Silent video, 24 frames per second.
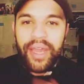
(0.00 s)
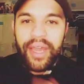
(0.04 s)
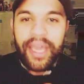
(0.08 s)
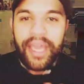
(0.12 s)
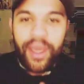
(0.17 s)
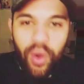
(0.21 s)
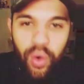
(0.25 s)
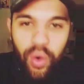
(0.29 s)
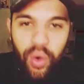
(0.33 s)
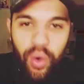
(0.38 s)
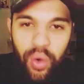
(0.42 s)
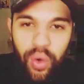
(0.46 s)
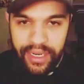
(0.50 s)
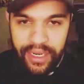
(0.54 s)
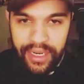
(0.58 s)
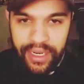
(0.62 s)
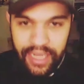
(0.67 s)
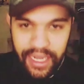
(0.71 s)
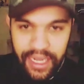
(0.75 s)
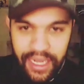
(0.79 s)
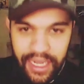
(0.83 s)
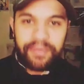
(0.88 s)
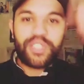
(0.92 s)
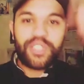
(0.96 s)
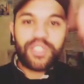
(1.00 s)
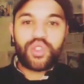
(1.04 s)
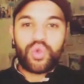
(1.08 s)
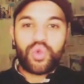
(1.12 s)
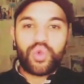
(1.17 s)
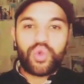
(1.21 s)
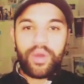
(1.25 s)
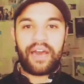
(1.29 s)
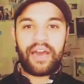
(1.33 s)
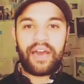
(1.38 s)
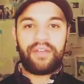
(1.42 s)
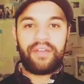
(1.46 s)
غيخونك انا اللي باش
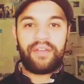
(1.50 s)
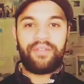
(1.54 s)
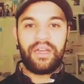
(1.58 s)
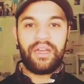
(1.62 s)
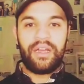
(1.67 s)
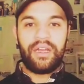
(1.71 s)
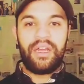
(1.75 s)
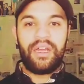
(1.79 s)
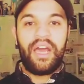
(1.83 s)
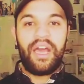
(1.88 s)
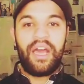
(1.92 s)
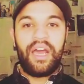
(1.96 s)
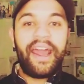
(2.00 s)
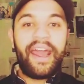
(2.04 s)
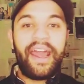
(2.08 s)
تكون عارفه راه